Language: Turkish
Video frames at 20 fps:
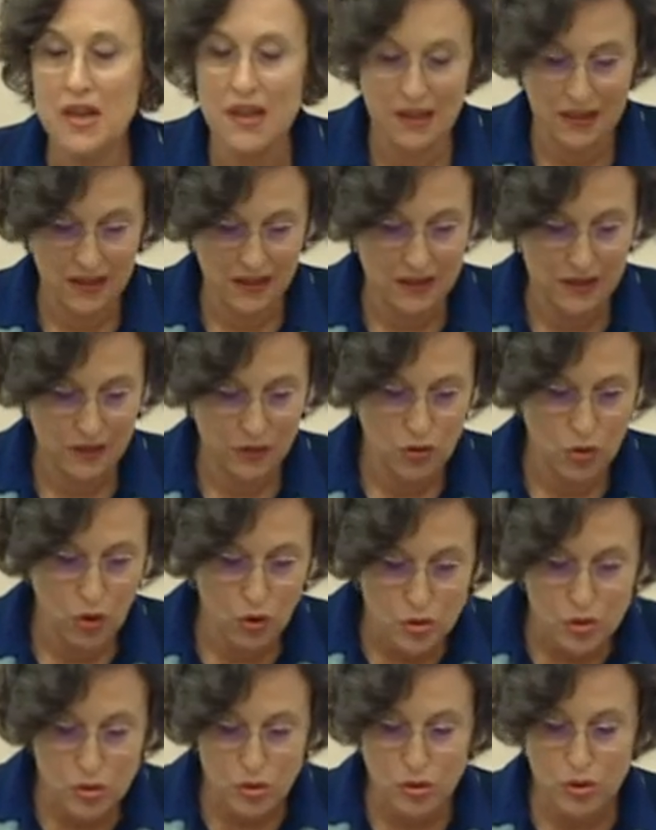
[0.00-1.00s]
Aralık
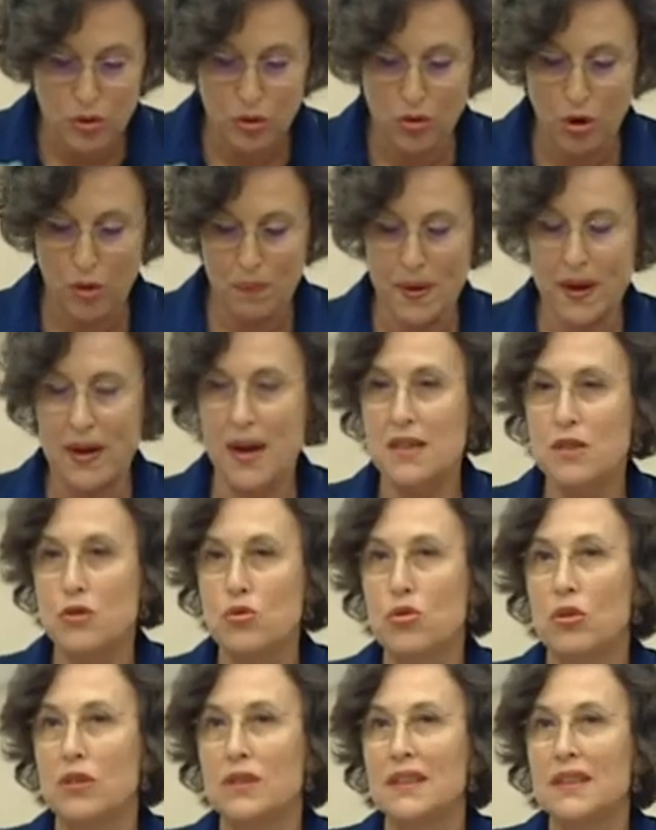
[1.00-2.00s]
yolsuzluk
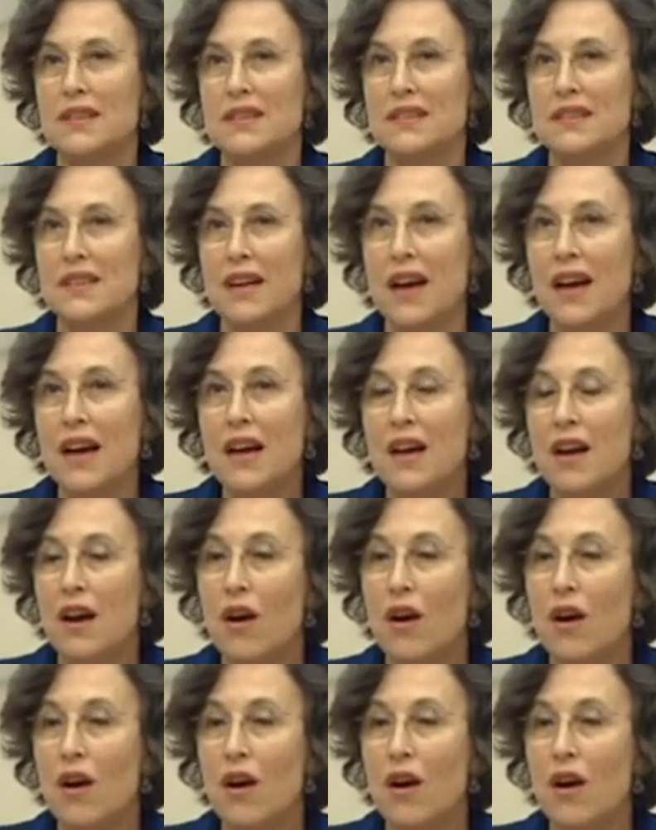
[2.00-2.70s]
operasyonlarında